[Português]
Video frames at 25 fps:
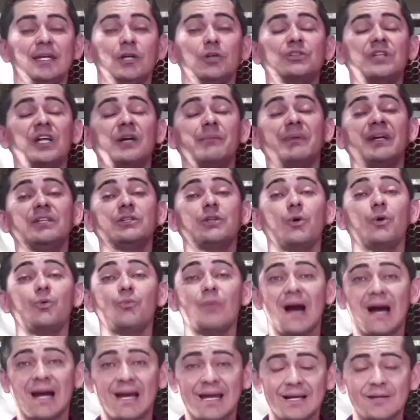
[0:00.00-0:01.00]
eu também dou
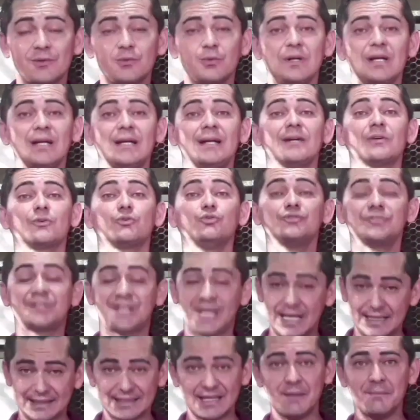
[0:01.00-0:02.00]
uma água com
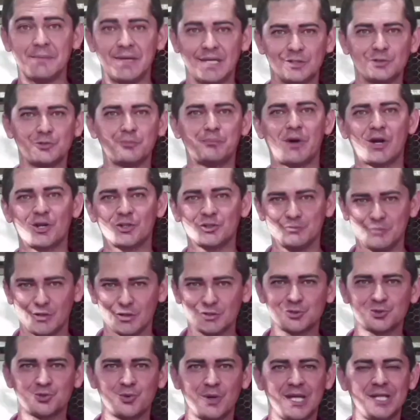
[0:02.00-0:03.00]
tratamento para os
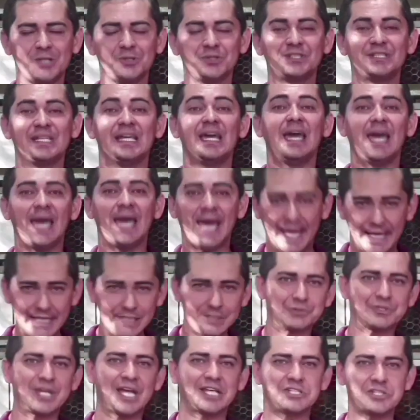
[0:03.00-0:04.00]
meus coelhos. É
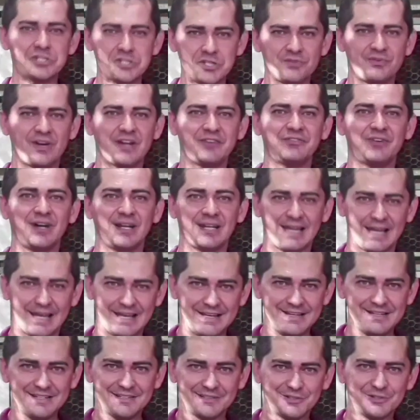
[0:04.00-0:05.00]
isso que a gente vai
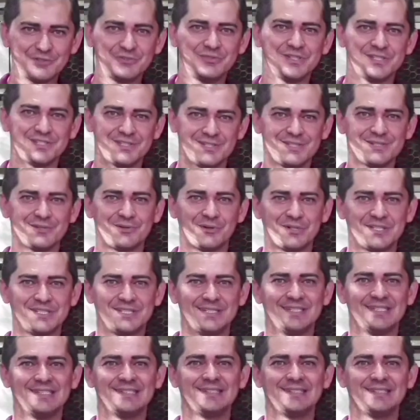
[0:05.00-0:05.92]
falar no vídeo de hoje.